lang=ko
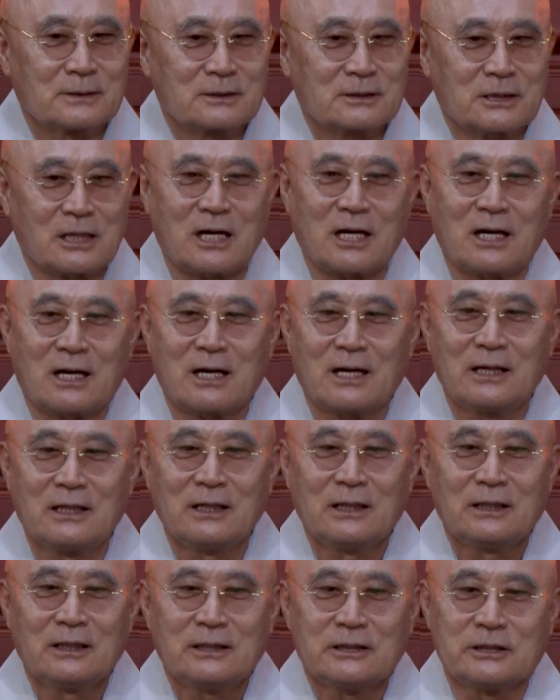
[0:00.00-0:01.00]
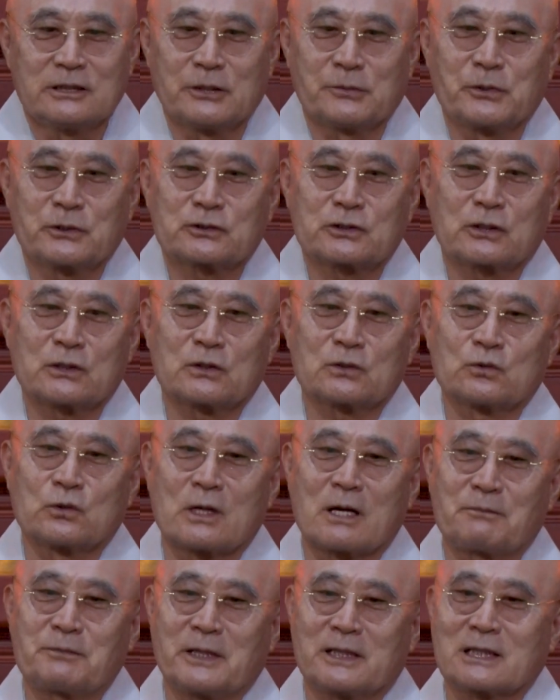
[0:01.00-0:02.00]
자, 이제부터는
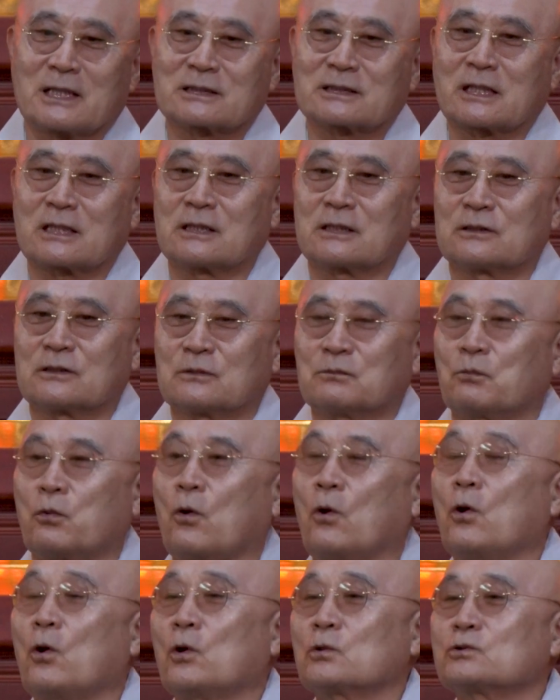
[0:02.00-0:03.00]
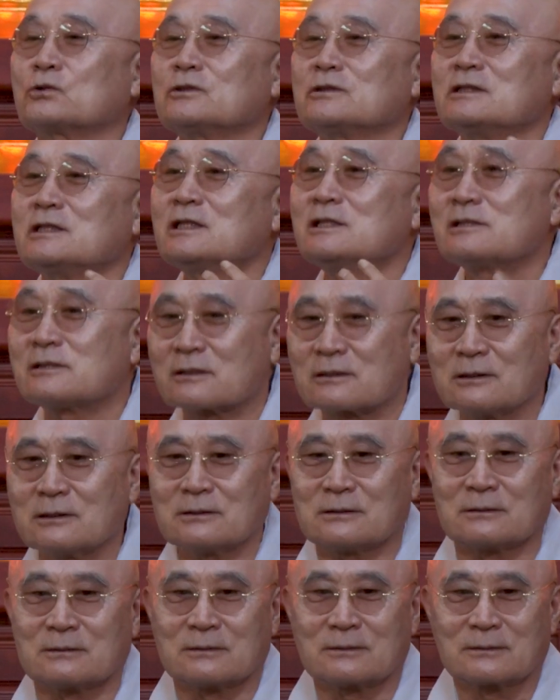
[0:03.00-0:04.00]
눈앞에 나타나는 모든
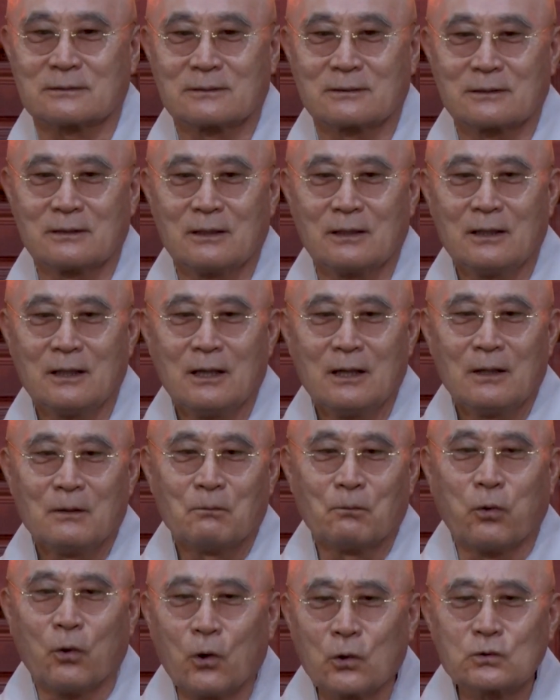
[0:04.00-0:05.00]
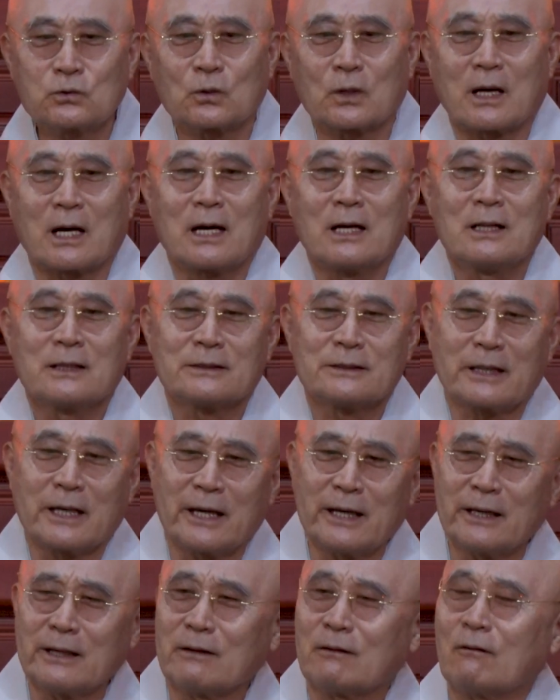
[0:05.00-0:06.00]
일들은 모두가
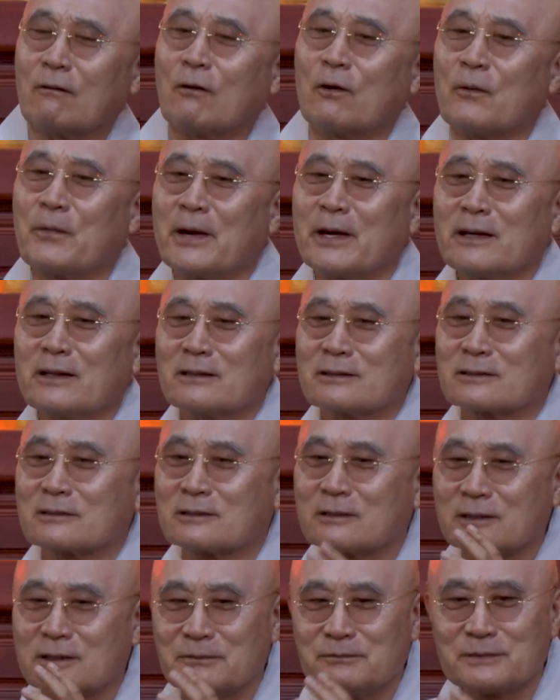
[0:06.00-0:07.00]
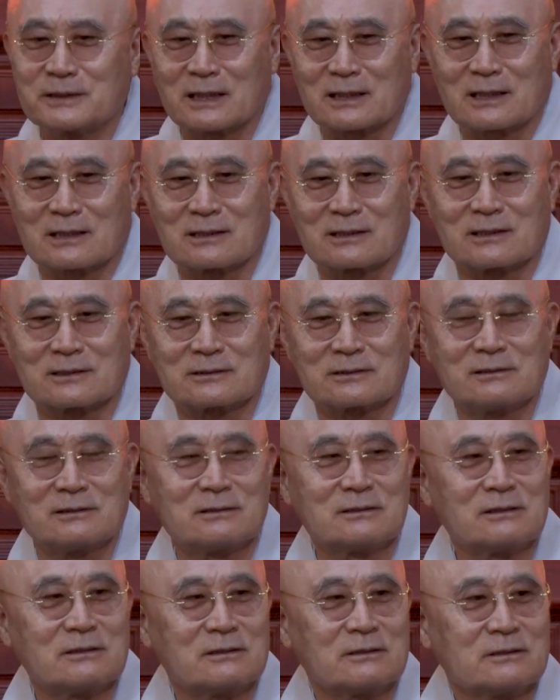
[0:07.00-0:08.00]
내 업의 그림자라는
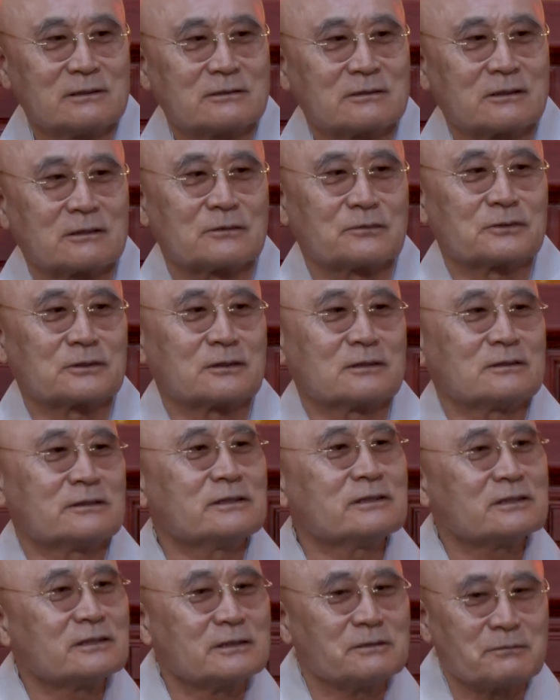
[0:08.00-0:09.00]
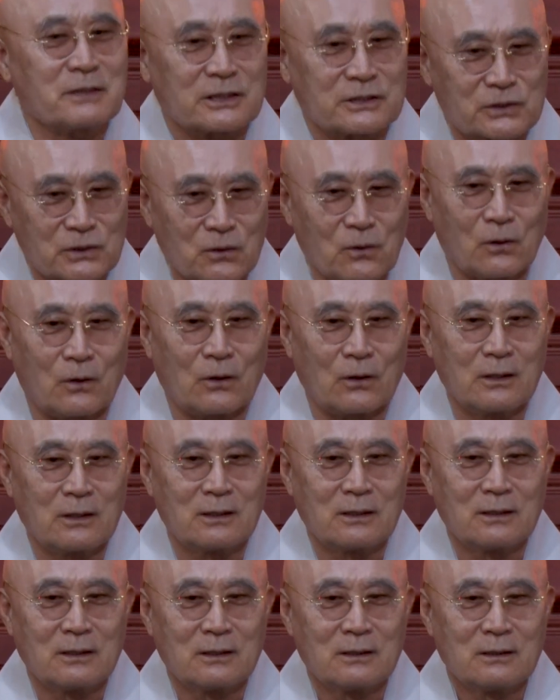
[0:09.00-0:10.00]
것을 여러분들 잊지 마시고
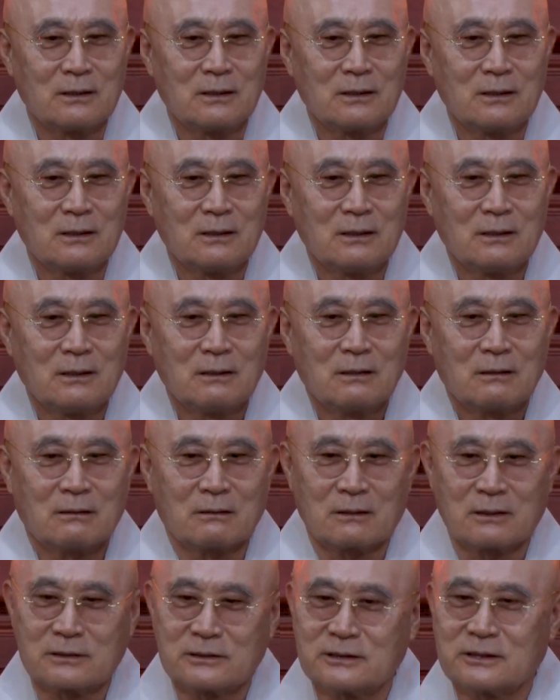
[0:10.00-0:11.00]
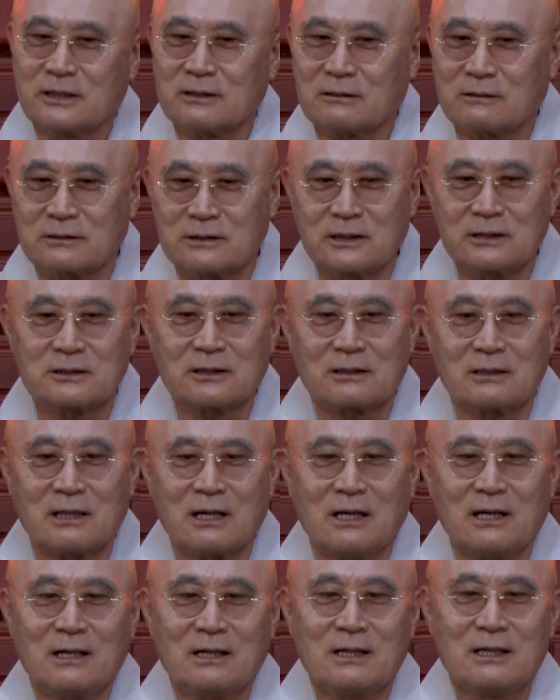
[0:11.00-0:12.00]
언제
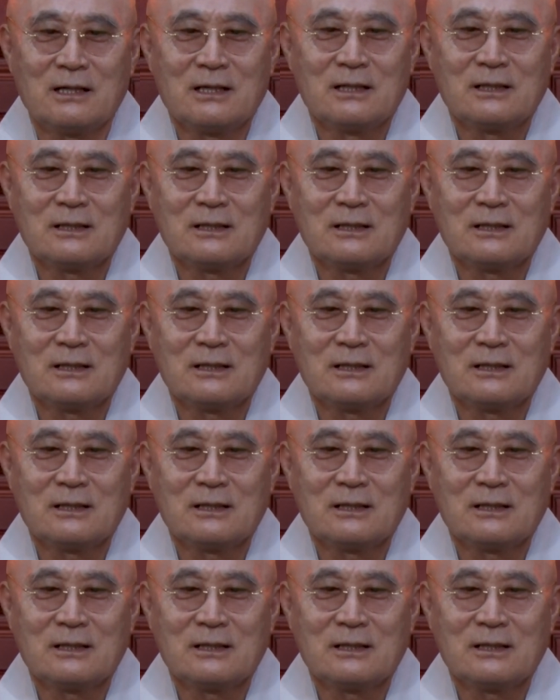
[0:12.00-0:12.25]
어디서나